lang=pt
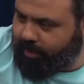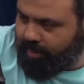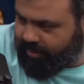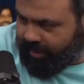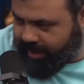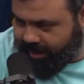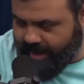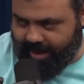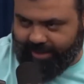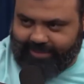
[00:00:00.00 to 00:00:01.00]
causa de quê,
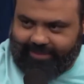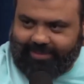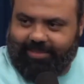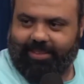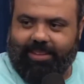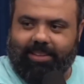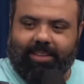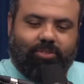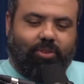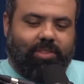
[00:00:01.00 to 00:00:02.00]
cara?
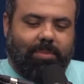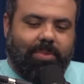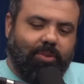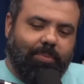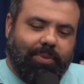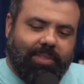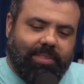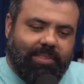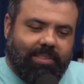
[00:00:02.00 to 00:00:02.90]
Que é só os amigos, pô. Que é só os